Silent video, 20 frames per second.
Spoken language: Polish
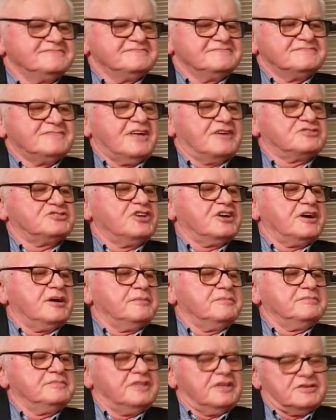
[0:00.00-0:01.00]
tak,
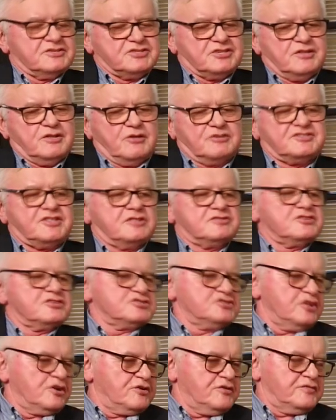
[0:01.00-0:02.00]
czekam zacytuję, na
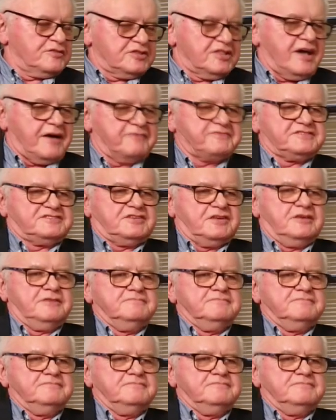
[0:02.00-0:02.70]
ostatecznego wydawcę.